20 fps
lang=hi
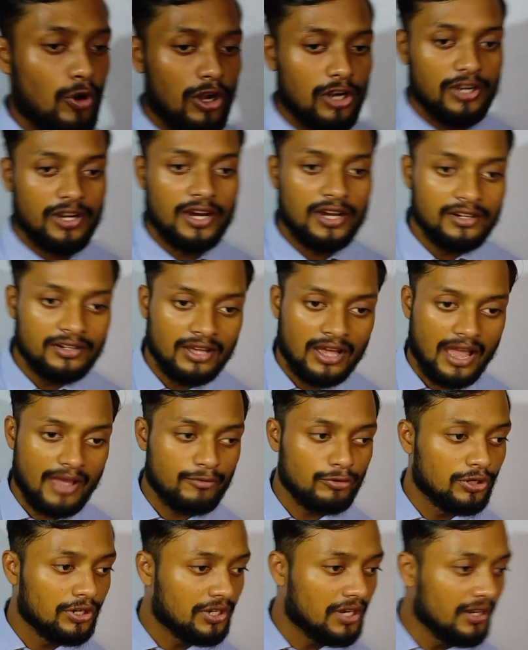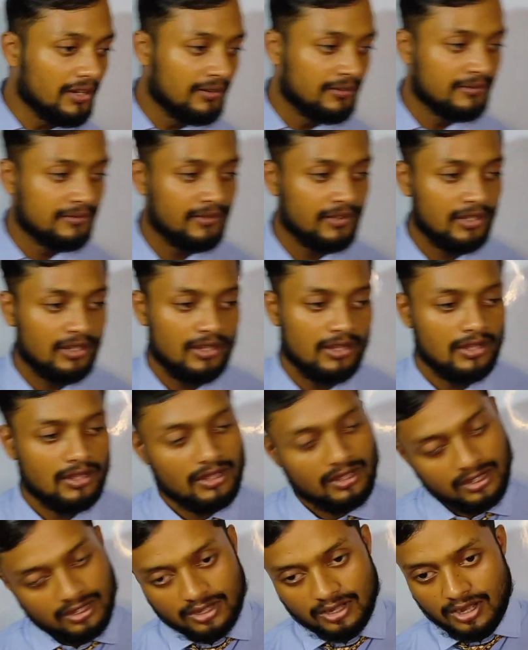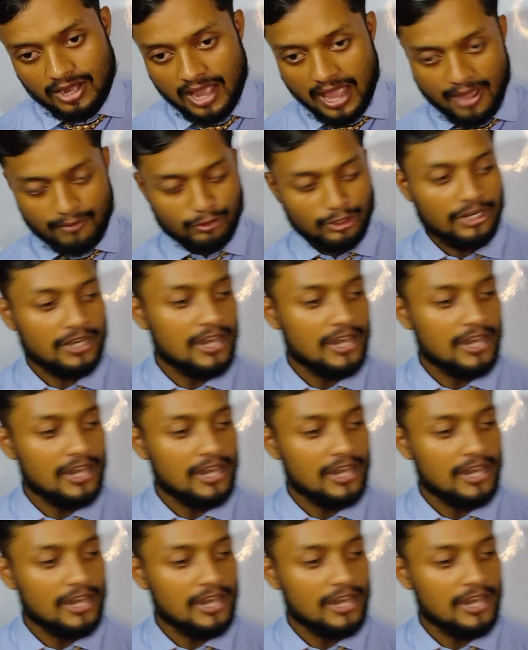यू ऑल डन हैव यू रिटेन हैव यू